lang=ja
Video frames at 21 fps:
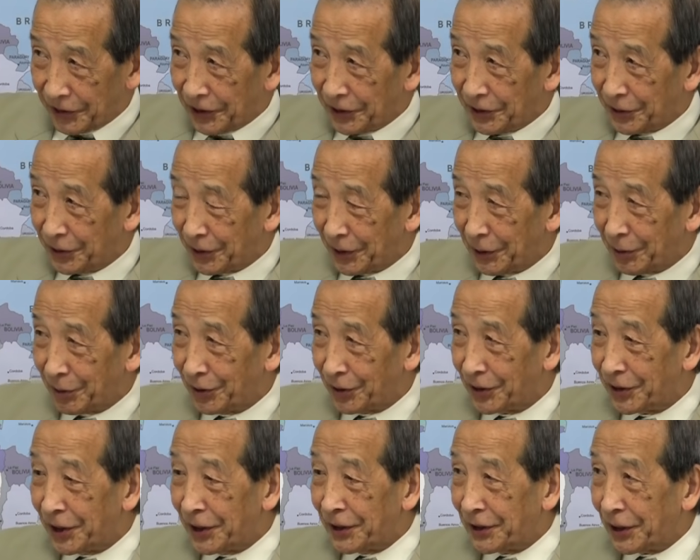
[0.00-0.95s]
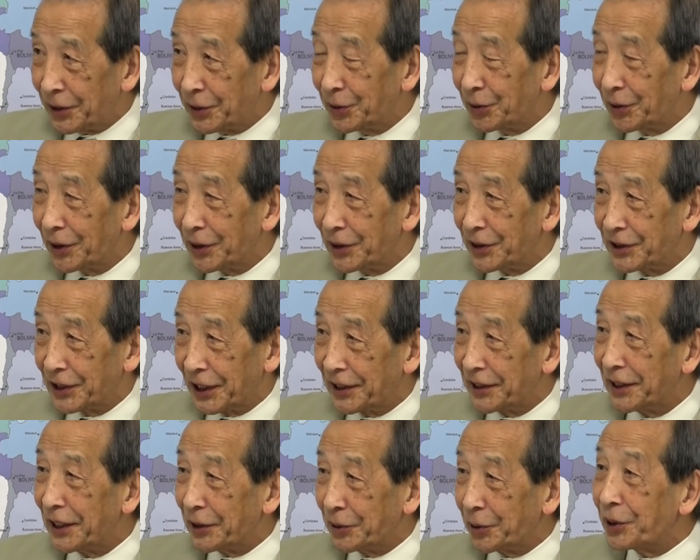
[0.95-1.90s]
戦争はもうなんとか避
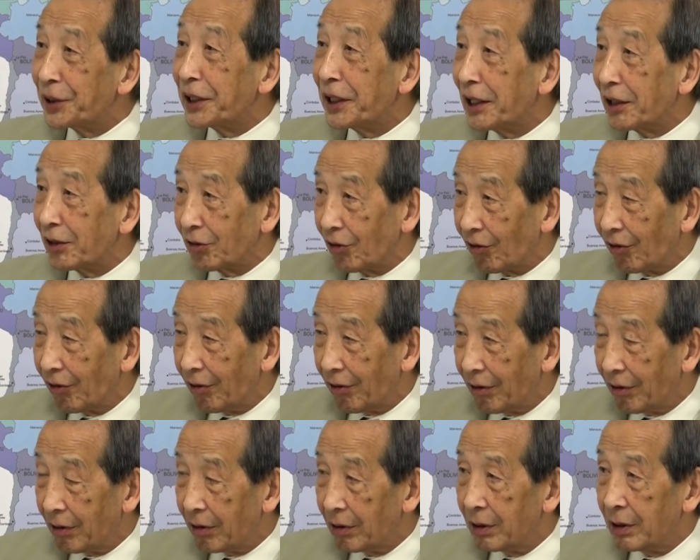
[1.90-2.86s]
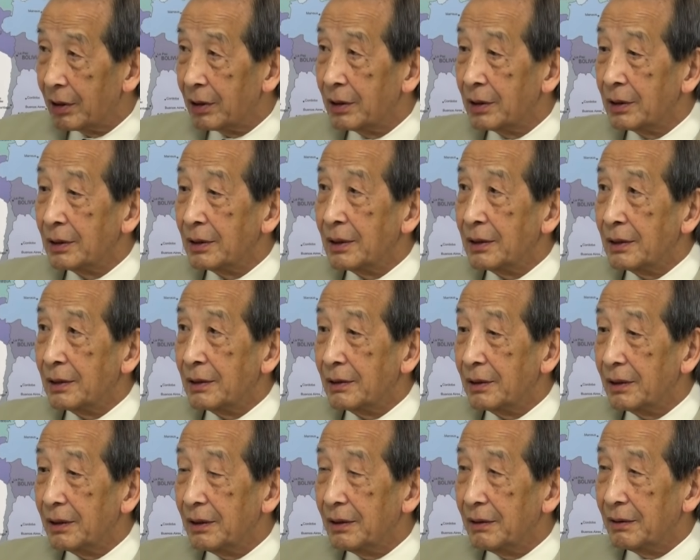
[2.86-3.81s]
けないといけないと、うん、
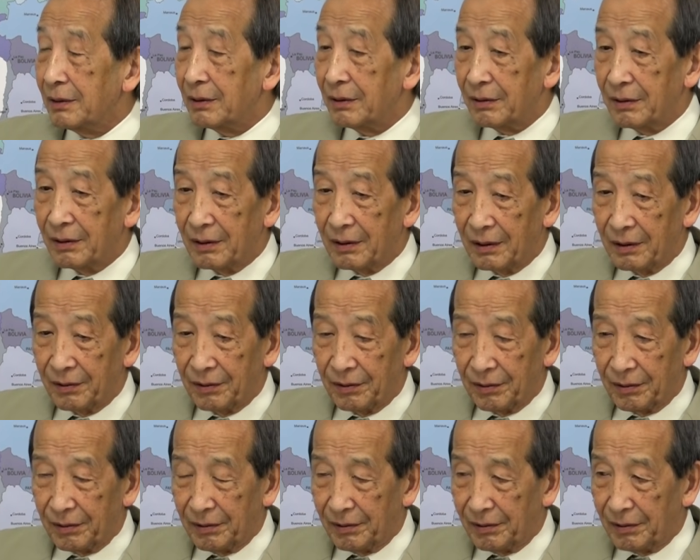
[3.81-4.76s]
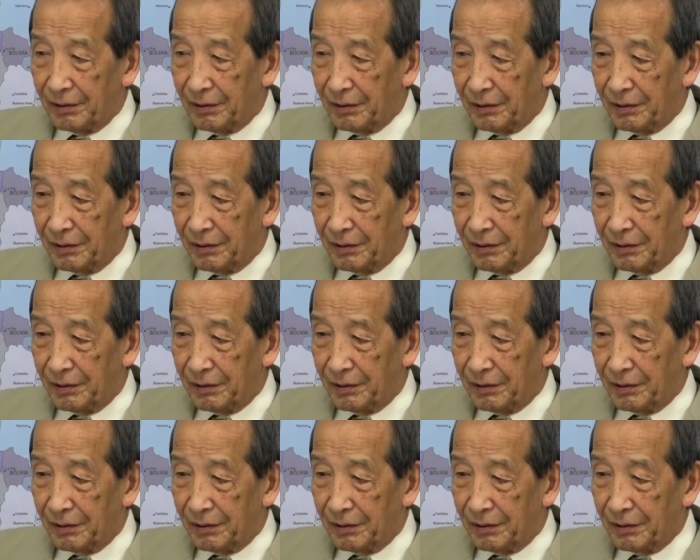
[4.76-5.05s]
であの